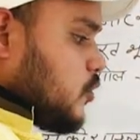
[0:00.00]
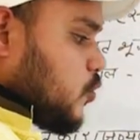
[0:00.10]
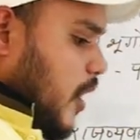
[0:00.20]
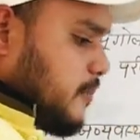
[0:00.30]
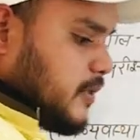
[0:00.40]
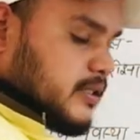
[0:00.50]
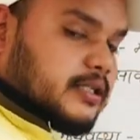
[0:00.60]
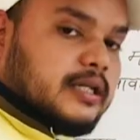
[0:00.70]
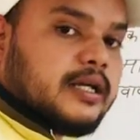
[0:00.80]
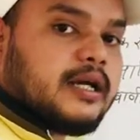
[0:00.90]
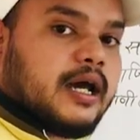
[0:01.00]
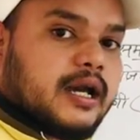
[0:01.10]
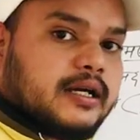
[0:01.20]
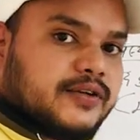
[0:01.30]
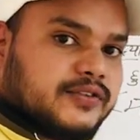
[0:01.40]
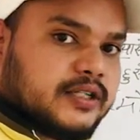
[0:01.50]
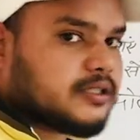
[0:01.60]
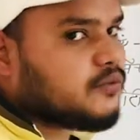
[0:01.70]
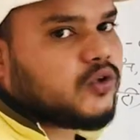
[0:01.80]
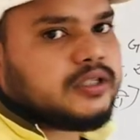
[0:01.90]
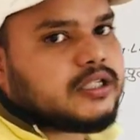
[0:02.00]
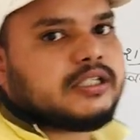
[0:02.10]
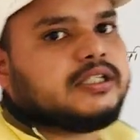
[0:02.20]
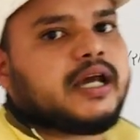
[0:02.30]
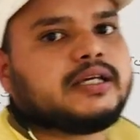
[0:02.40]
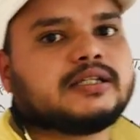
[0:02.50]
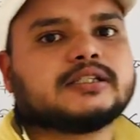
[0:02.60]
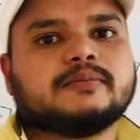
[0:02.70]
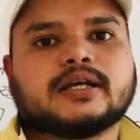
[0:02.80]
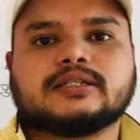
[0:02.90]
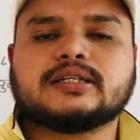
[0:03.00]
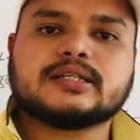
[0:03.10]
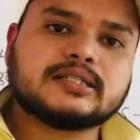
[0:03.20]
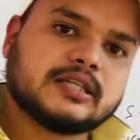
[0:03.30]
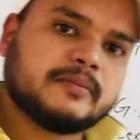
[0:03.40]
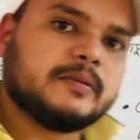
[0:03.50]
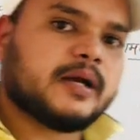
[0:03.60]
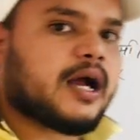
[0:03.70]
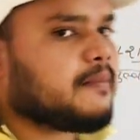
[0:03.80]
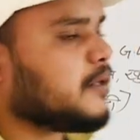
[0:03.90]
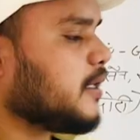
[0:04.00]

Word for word: तो आप इसके लिए करंट अफेयर्स की वही दृष्टि आई एस की मैगजीन इन सभी में काम